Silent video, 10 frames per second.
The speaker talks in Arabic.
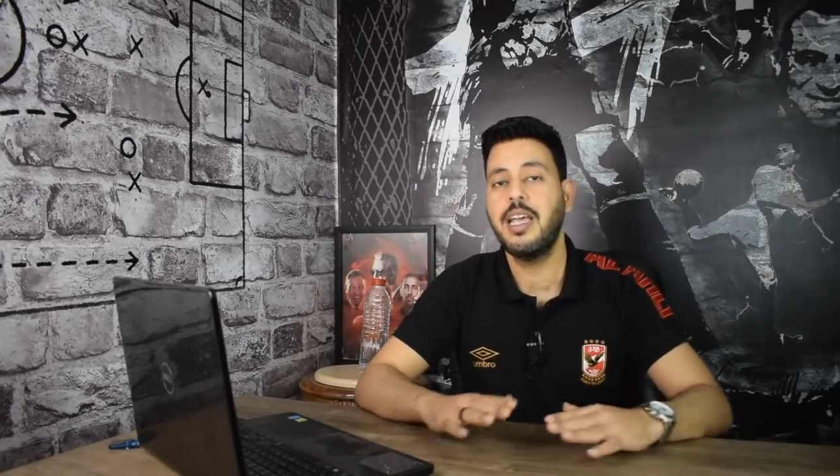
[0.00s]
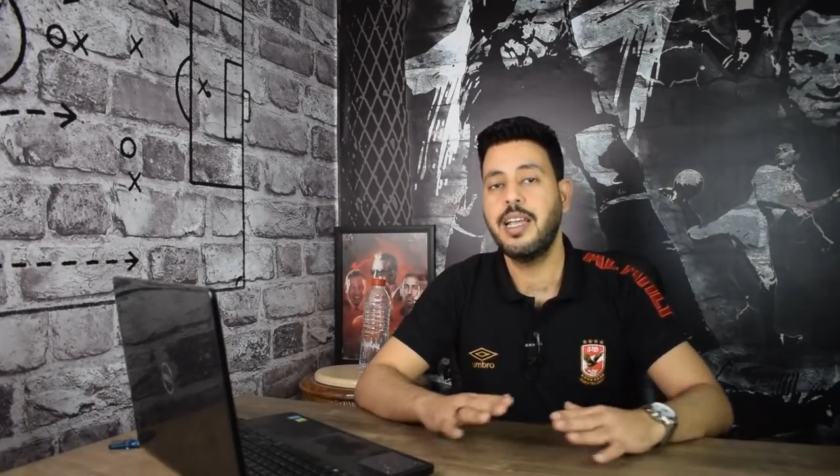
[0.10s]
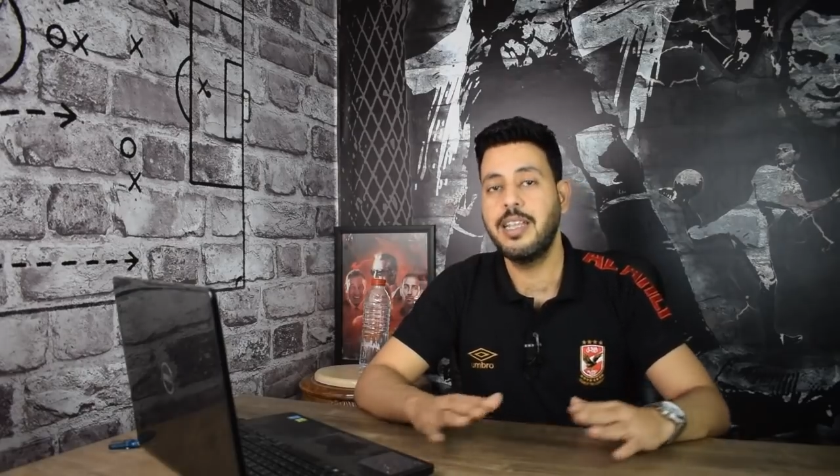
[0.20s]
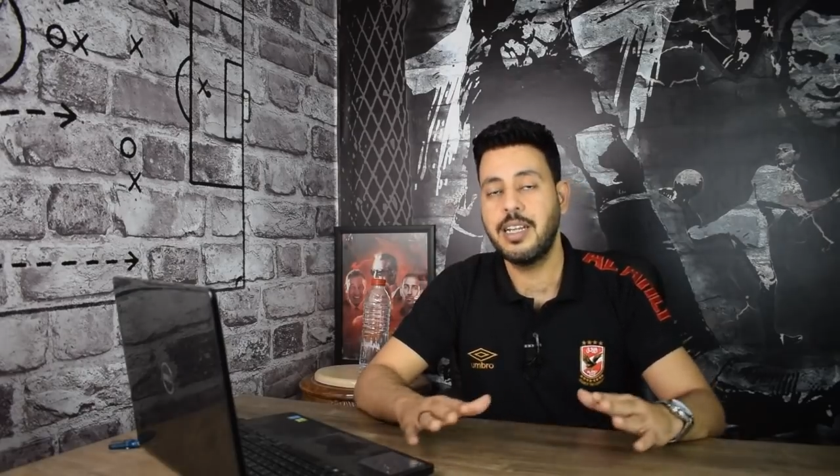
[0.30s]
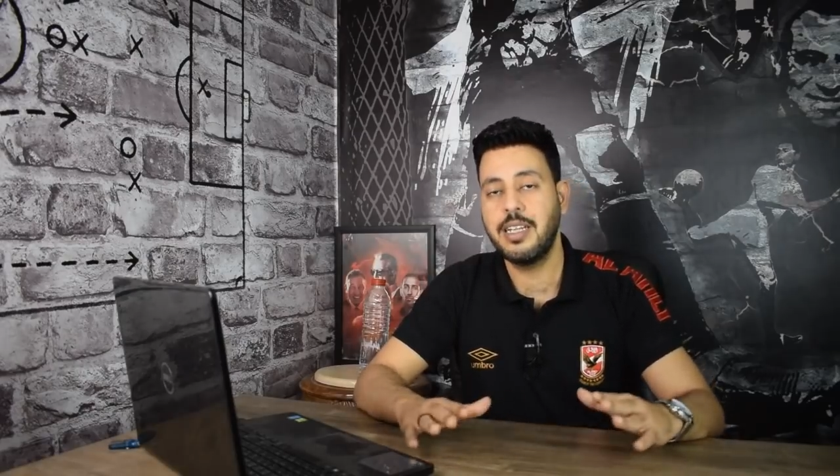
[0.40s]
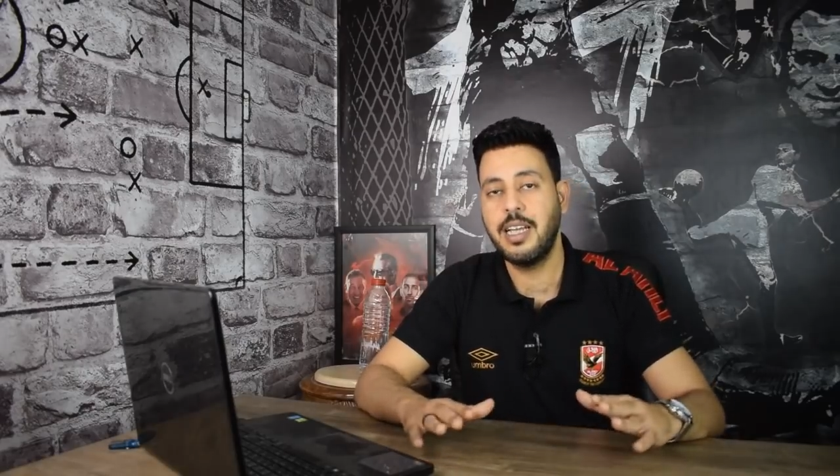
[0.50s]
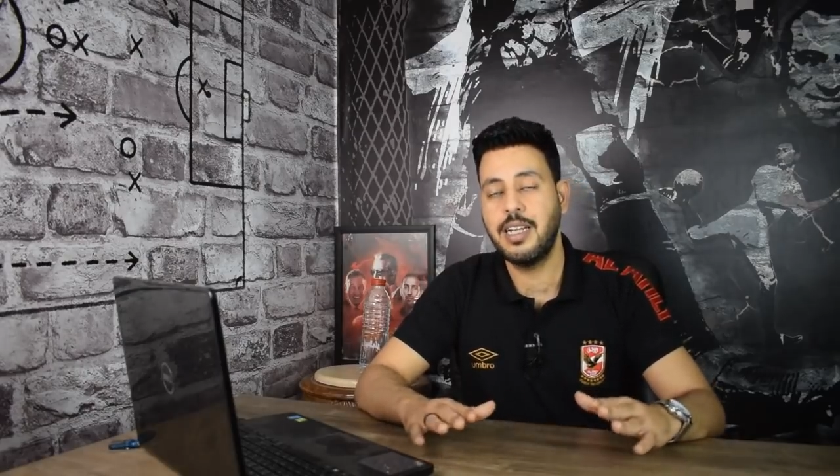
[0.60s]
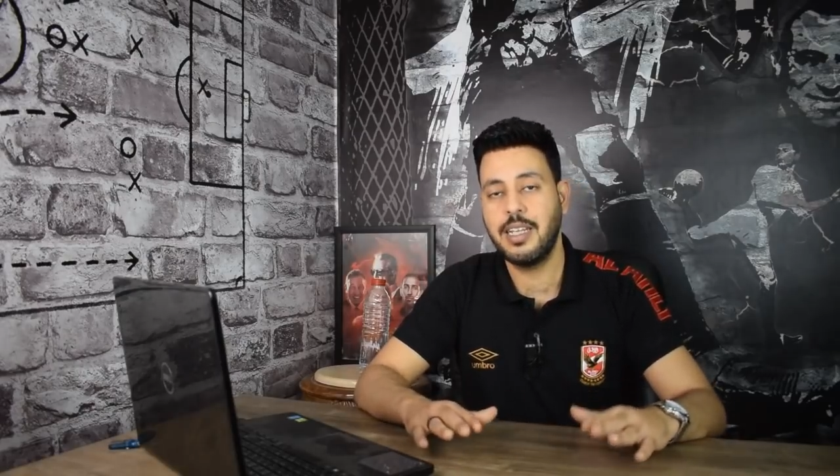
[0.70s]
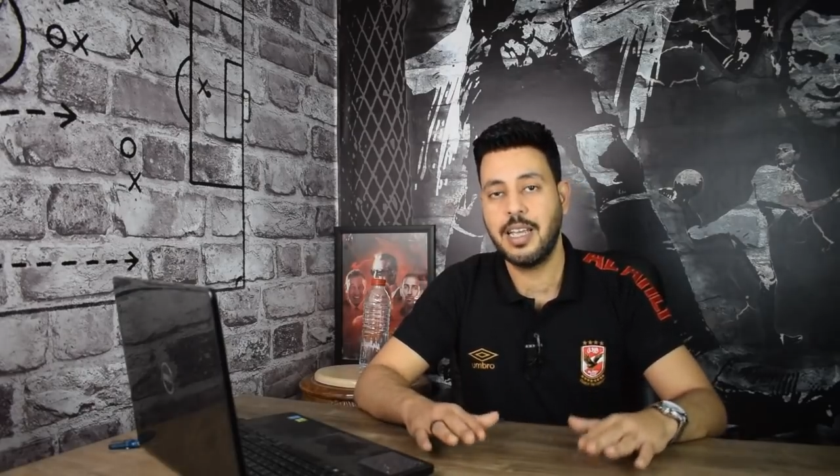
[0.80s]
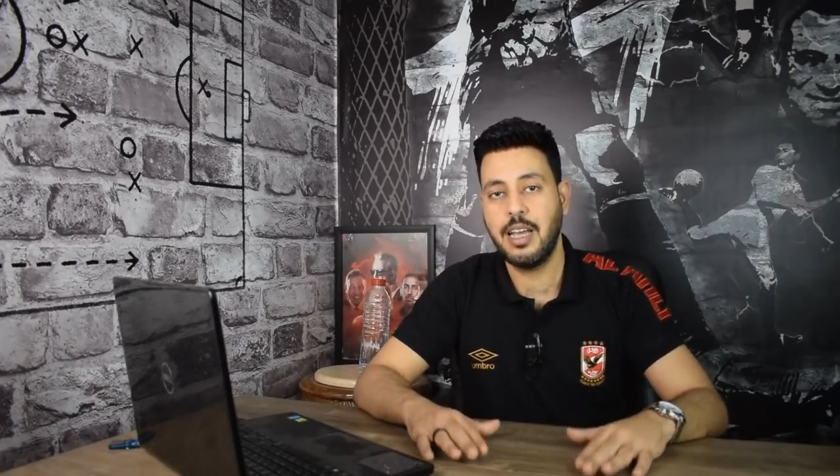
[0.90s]
قدرنا
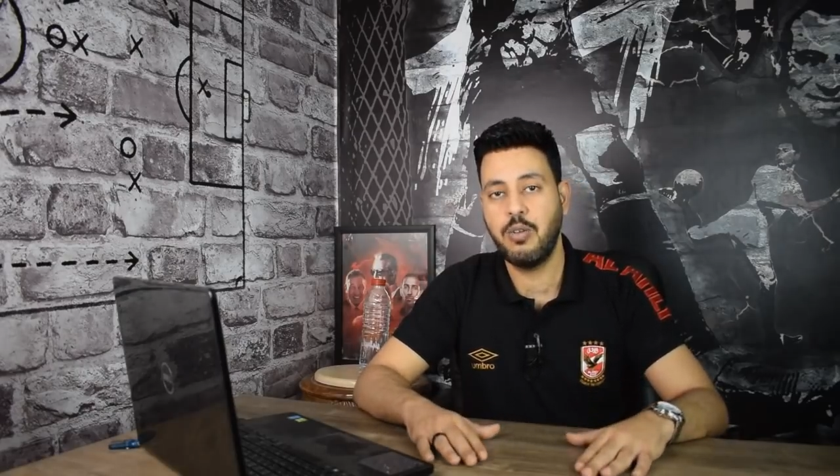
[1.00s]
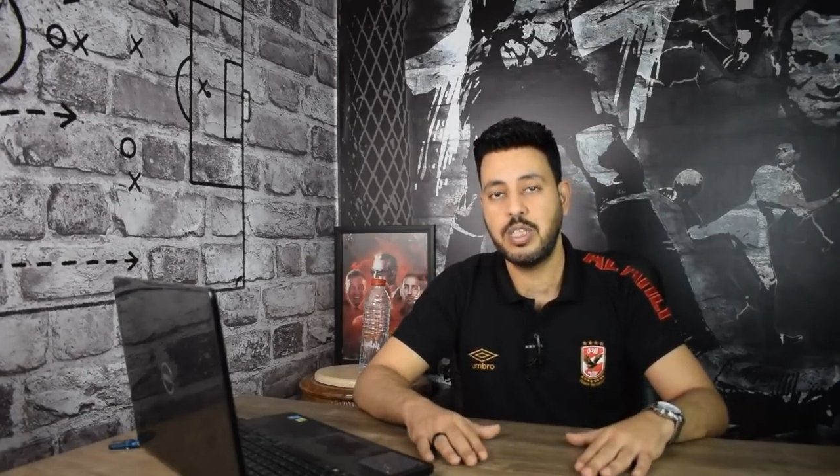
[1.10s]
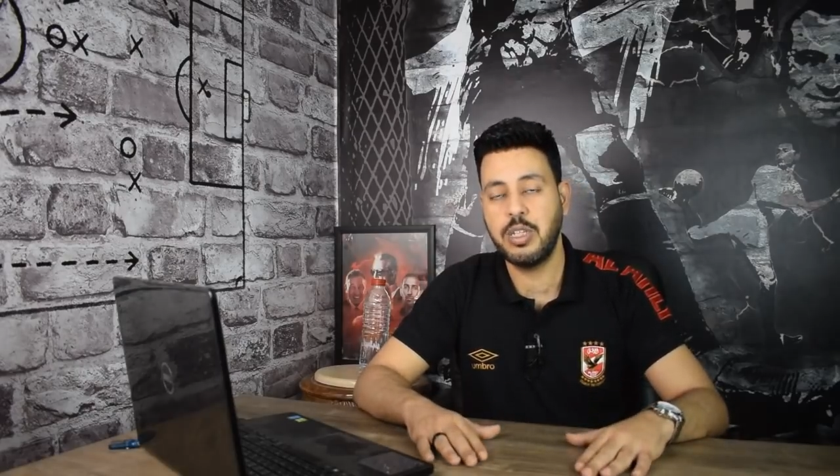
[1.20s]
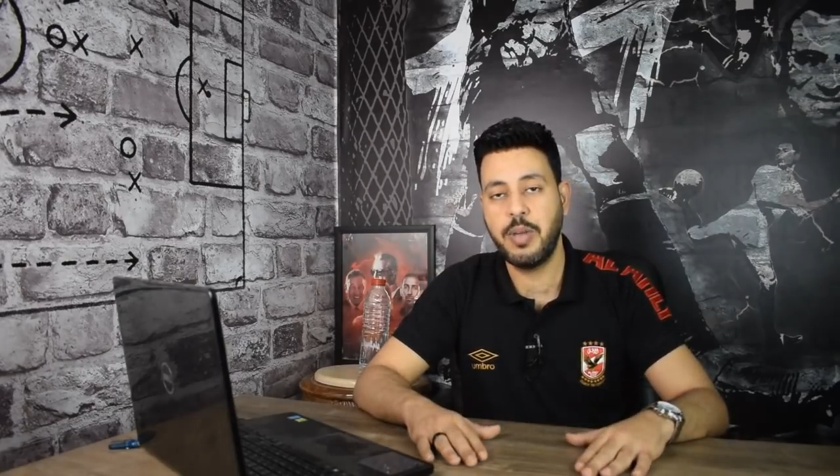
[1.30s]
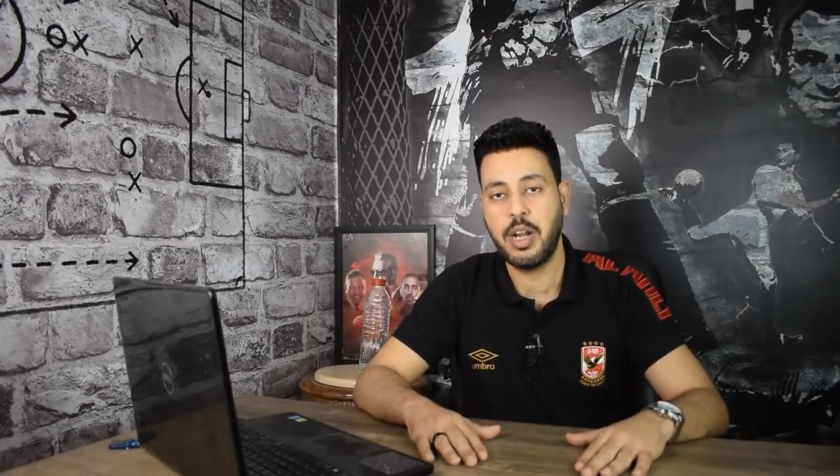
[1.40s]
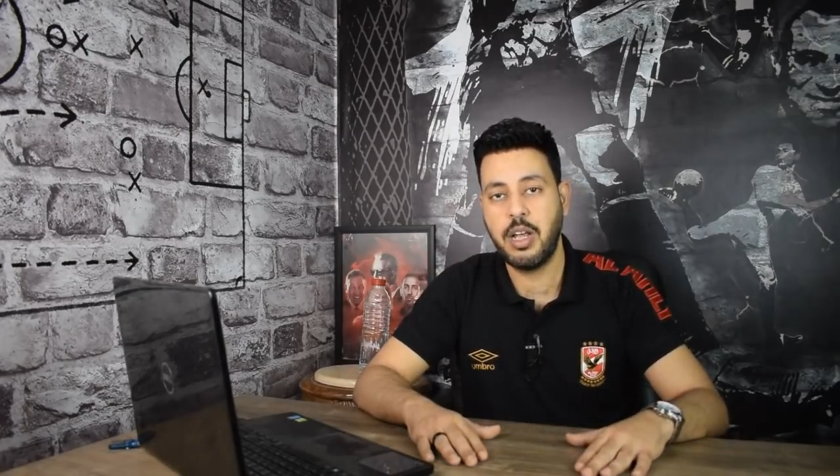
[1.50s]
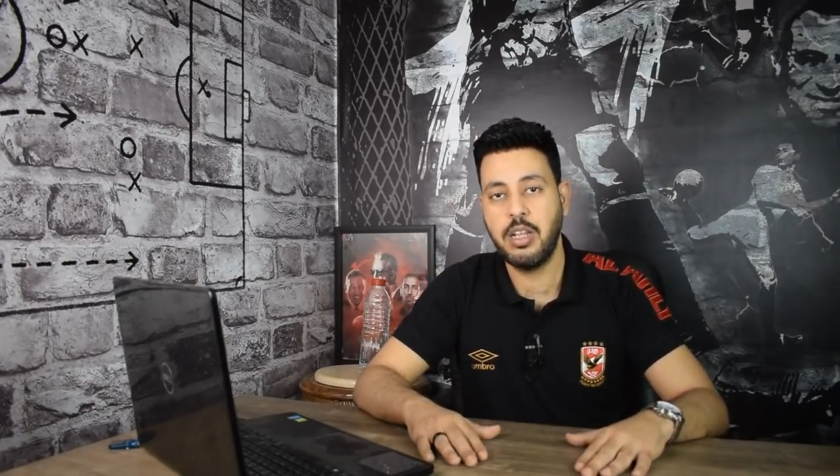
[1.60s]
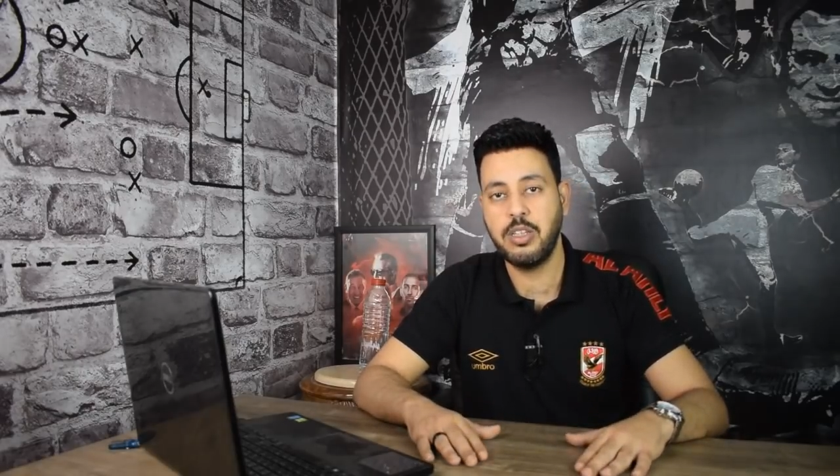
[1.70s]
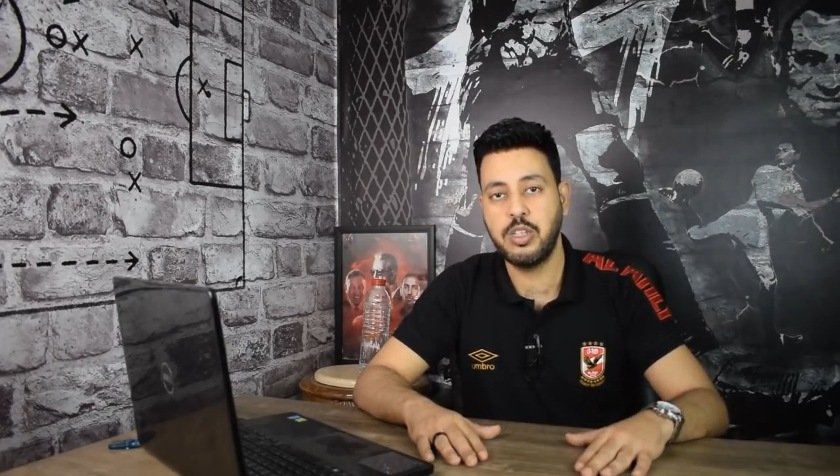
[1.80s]
نتجاوز مرحله